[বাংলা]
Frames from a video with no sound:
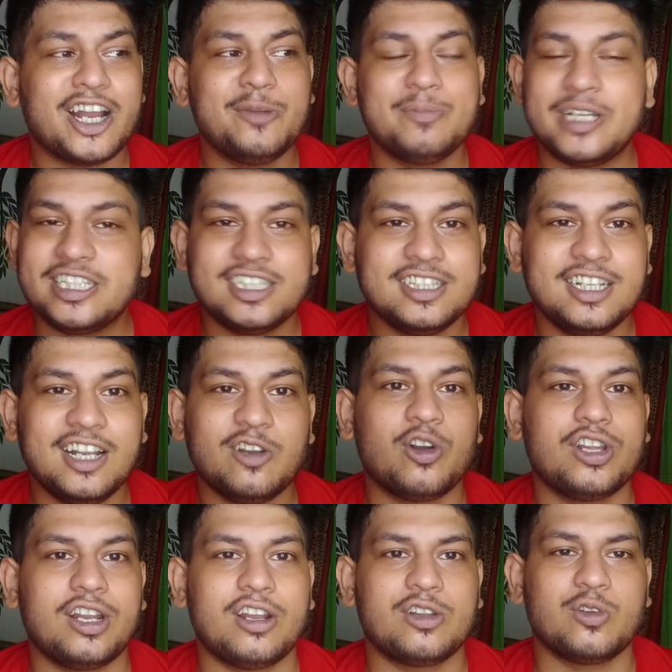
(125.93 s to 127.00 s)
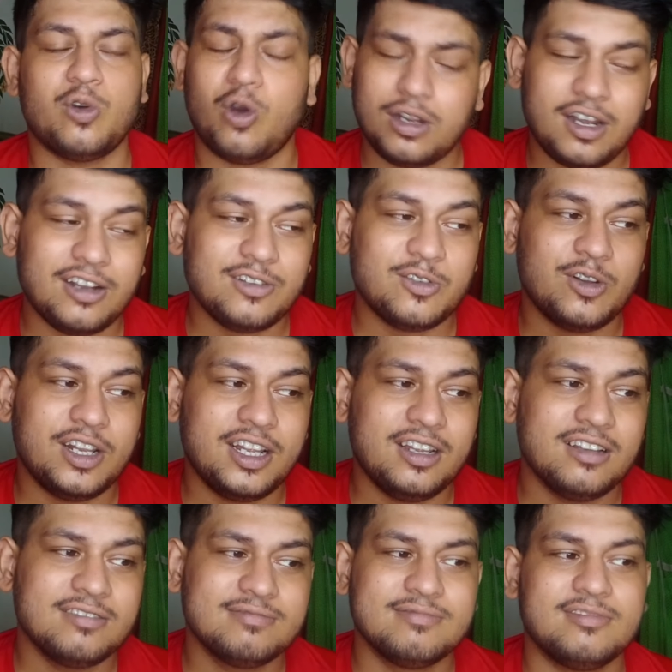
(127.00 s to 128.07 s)
কারণ বেশি দিনের কথা না তো হঠাৎ করে
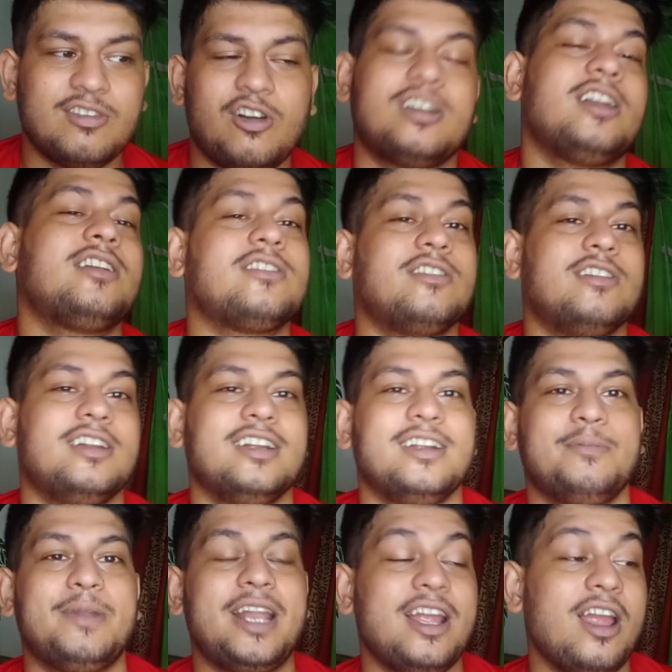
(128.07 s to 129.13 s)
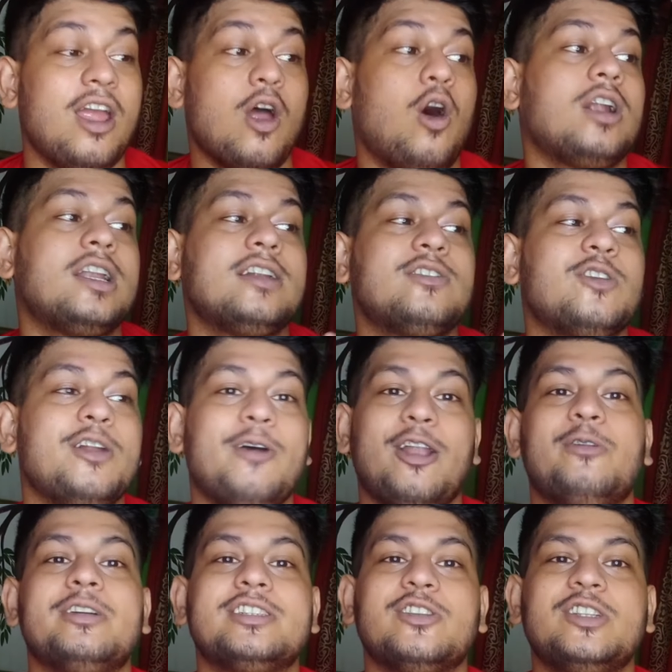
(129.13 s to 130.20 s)
হঠাৎ করে মানে হঠাৎ করে
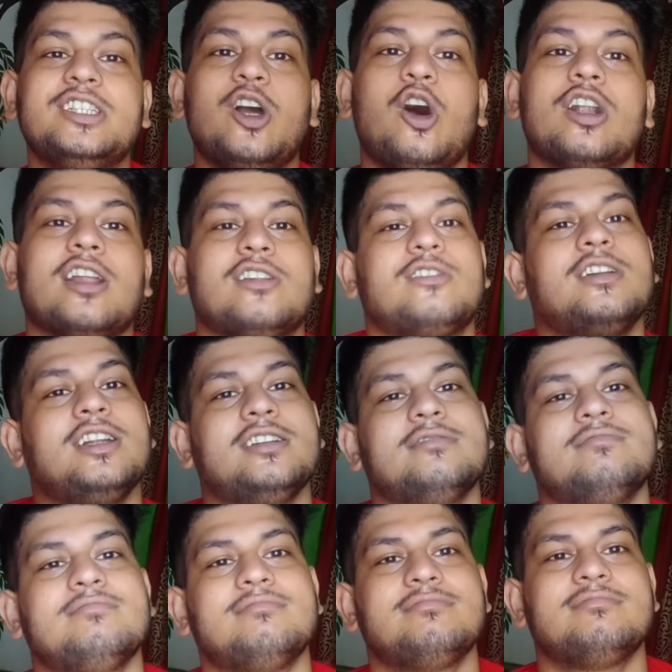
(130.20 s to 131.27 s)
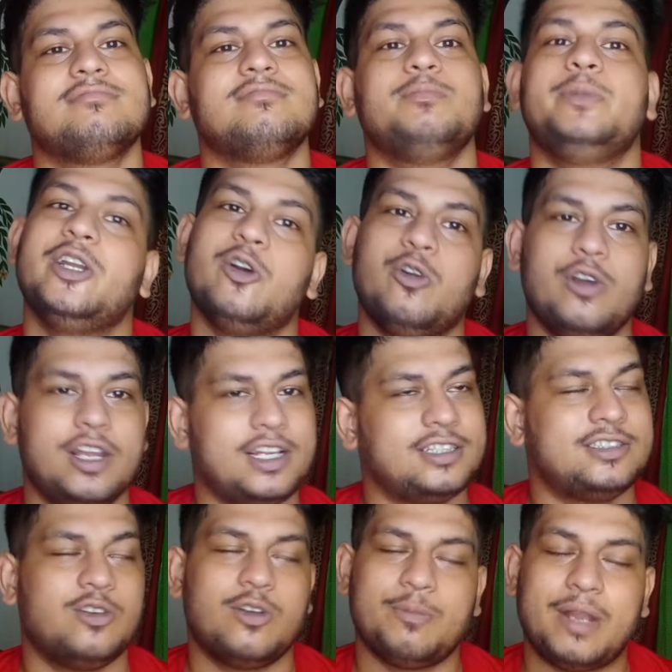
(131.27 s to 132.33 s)
ভালোবাসা হয়েছে হঠাৎ করে বিয়েও হয়ে
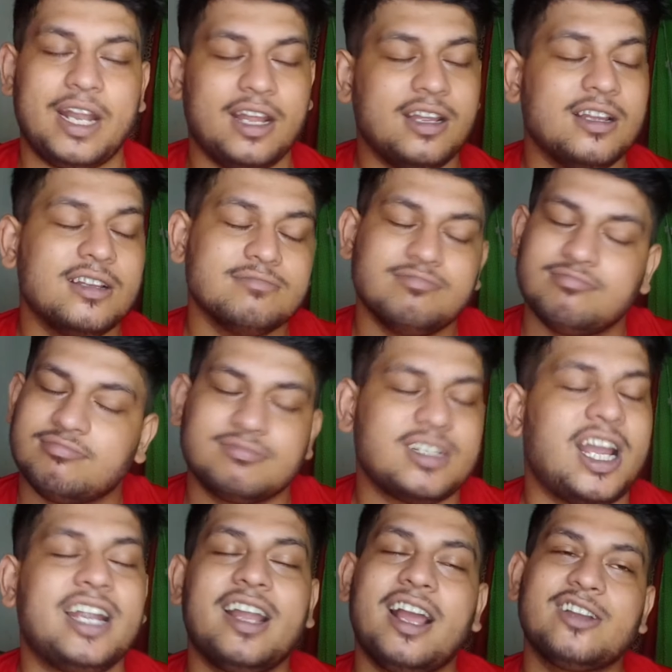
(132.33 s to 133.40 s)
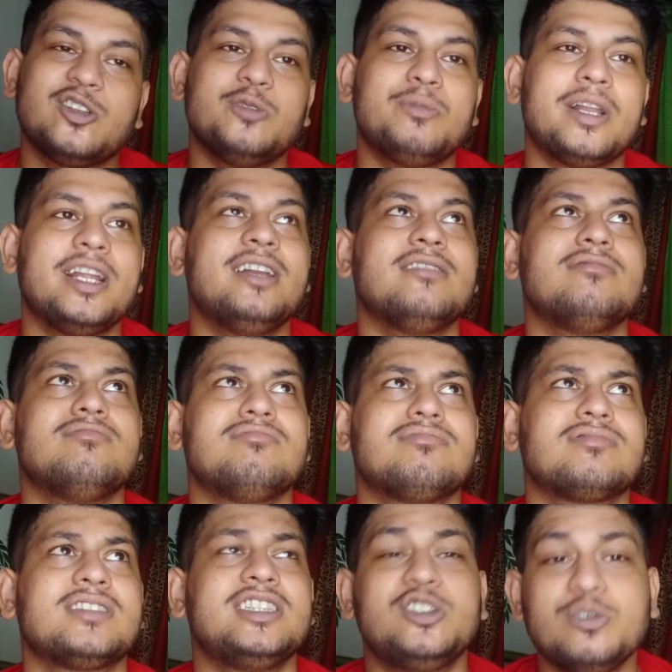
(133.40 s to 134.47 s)
গেছে ওর মানে এটা একদম মানে
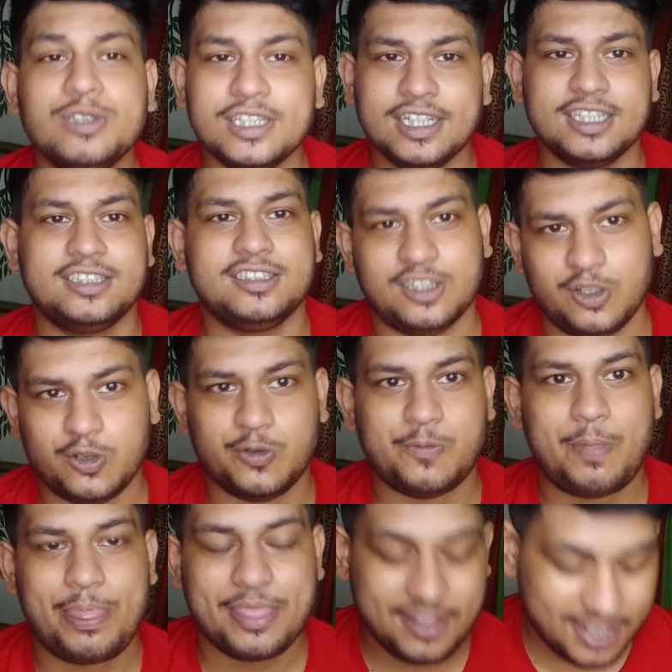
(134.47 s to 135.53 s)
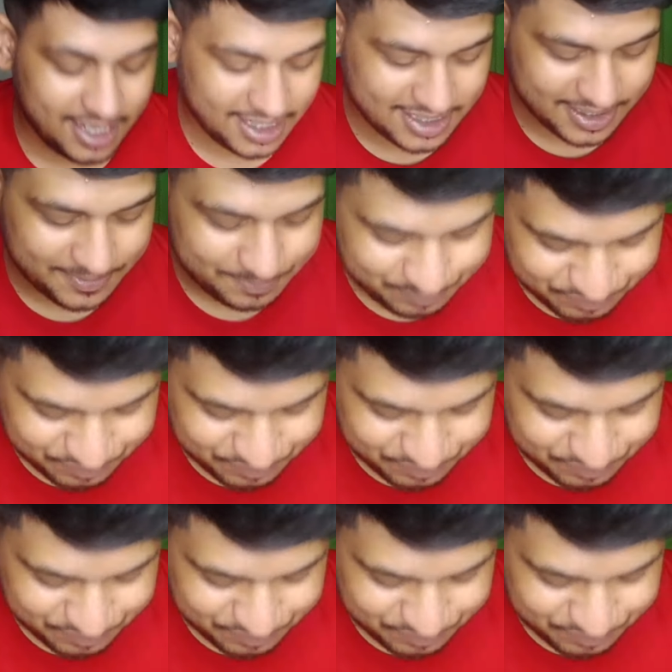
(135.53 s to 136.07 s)
কিছু দিনের ছিল ঠিক আছে